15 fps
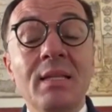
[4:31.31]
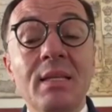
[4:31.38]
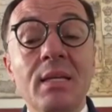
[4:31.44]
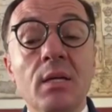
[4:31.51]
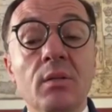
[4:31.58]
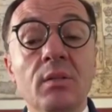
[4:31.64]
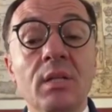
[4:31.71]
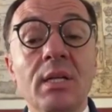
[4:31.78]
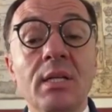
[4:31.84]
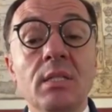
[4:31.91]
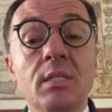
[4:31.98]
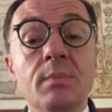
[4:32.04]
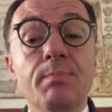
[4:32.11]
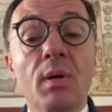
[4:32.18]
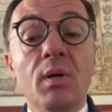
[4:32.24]
diano delle
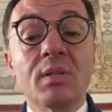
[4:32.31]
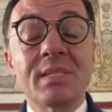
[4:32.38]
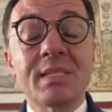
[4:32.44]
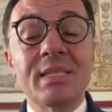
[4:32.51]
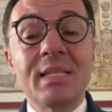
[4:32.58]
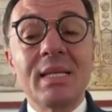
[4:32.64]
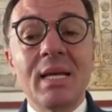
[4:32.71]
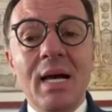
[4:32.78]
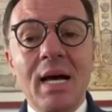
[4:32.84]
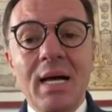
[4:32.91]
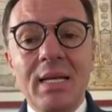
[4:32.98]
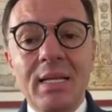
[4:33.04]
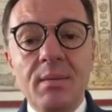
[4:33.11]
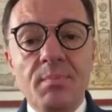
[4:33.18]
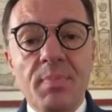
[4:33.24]
risposte
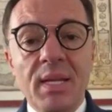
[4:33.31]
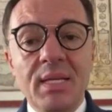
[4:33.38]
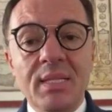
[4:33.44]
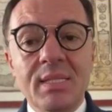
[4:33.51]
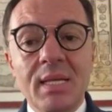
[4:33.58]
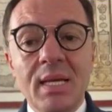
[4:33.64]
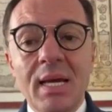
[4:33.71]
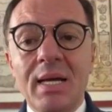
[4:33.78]
alle imprese